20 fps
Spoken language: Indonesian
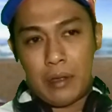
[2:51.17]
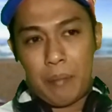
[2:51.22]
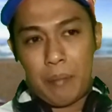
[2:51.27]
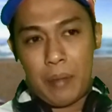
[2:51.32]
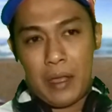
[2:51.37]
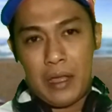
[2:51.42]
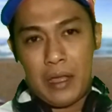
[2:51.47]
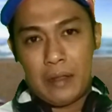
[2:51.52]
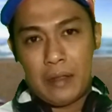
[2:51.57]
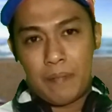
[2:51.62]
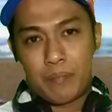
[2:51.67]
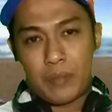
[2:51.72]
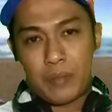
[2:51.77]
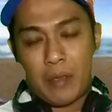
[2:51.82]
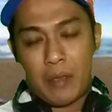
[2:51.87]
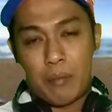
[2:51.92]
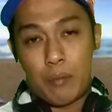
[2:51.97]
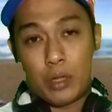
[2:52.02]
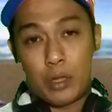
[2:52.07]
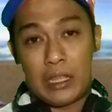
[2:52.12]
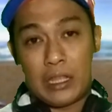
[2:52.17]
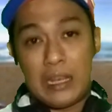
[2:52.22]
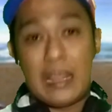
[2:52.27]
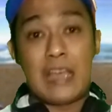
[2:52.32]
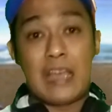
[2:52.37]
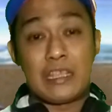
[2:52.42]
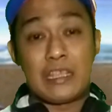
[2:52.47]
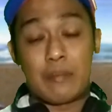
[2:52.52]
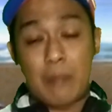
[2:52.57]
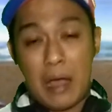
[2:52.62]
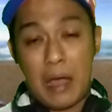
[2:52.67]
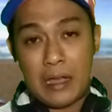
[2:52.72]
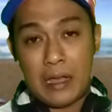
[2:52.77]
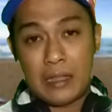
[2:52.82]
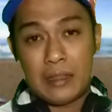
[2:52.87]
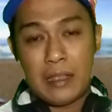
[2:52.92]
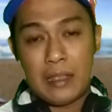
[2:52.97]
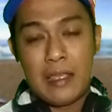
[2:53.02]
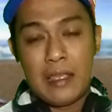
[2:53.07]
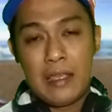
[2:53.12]
apa mod ini asik
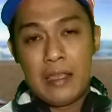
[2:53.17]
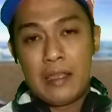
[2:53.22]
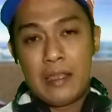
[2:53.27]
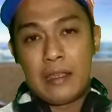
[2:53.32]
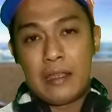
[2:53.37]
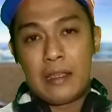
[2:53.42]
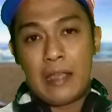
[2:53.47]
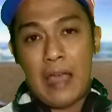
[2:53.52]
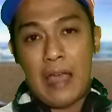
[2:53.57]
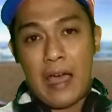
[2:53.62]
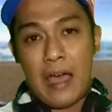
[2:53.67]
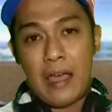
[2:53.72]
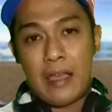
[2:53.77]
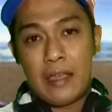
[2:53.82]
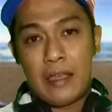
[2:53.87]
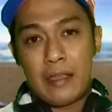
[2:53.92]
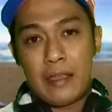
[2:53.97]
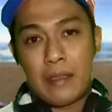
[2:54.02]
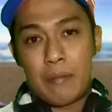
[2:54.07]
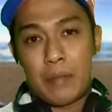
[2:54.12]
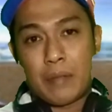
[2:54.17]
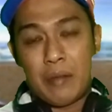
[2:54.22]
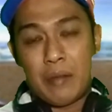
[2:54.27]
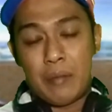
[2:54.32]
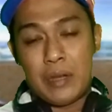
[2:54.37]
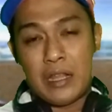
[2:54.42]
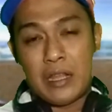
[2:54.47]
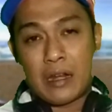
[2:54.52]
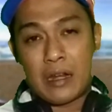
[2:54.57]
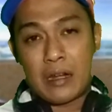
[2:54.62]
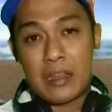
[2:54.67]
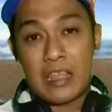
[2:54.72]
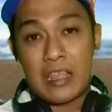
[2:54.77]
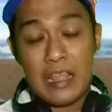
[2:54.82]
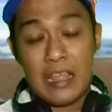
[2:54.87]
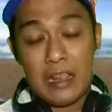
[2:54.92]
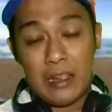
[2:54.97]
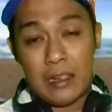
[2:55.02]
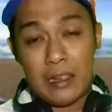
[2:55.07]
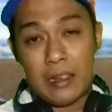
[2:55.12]
banget nggak bener-bener
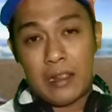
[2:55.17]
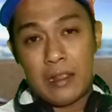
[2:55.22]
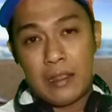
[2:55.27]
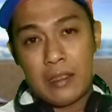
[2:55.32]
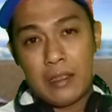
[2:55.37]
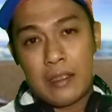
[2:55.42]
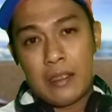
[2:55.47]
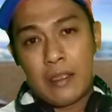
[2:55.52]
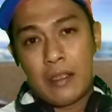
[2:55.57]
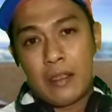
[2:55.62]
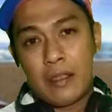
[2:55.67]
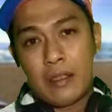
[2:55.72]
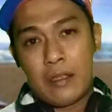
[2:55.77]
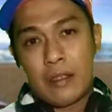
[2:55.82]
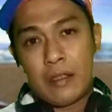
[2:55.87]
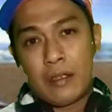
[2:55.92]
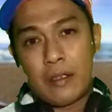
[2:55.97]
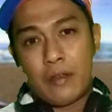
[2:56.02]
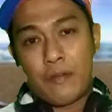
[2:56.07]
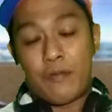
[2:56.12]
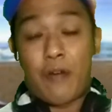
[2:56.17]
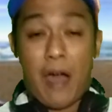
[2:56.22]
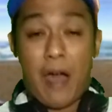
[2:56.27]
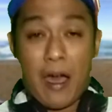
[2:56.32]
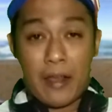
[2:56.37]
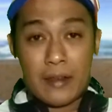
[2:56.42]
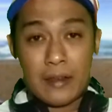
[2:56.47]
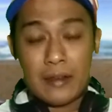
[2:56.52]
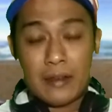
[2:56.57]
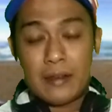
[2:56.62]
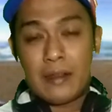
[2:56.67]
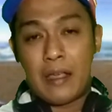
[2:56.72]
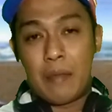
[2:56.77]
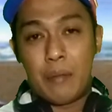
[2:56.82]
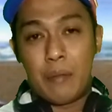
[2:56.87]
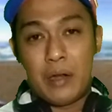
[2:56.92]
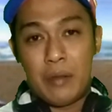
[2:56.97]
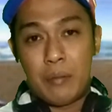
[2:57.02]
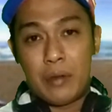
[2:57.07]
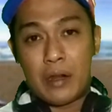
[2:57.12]
kill fun, nggak
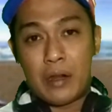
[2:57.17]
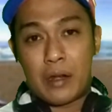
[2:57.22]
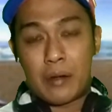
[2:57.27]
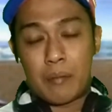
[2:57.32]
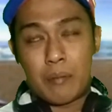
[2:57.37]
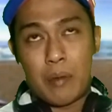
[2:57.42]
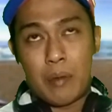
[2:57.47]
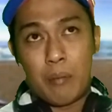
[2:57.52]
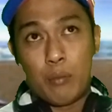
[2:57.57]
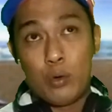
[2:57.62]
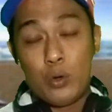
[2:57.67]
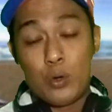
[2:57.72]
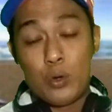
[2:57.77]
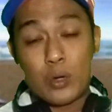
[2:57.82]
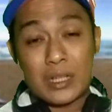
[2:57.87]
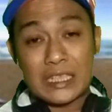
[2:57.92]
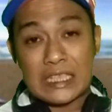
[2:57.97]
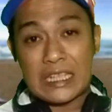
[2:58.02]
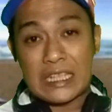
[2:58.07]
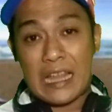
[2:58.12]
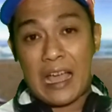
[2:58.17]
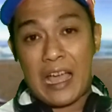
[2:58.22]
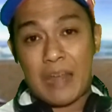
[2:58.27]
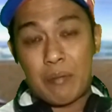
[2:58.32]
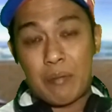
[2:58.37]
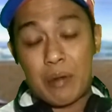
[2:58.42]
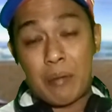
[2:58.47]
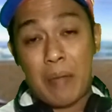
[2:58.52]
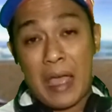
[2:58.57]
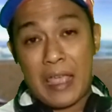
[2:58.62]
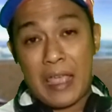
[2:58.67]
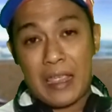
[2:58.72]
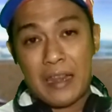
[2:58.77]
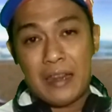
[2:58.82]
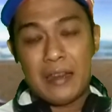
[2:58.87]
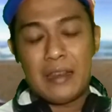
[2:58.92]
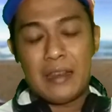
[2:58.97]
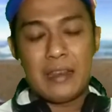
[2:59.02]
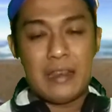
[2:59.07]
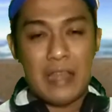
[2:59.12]
bener-bener membunuh kesenangan
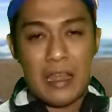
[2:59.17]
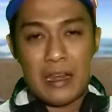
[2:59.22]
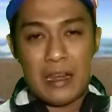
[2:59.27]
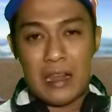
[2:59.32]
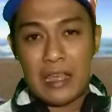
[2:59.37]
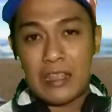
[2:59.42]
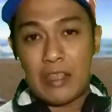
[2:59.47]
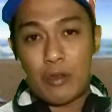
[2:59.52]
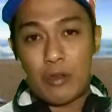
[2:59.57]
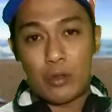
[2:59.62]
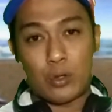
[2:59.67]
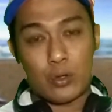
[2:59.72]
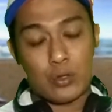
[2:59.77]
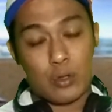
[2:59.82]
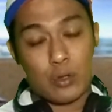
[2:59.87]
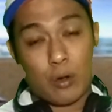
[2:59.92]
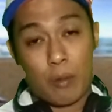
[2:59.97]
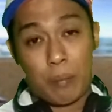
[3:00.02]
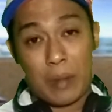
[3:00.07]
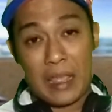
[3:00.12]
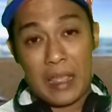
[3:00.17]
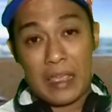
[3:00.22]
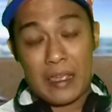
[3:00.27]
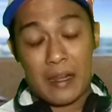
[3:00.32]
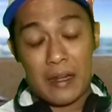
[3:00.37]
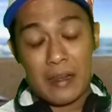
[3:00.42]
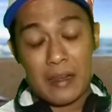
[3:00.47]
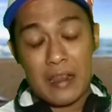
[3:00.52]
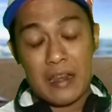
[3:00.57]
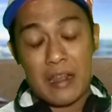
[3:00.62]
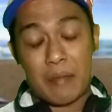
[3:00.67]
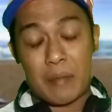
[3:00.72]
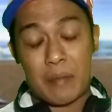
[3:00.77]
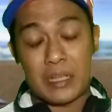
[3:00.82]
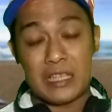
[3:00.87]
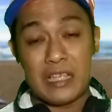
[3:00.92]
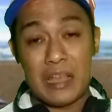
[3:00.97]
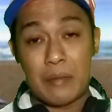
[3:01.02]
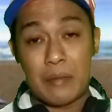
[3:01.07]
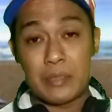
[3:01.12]
bermain, dan hanya untuk solo player, dan yang pasti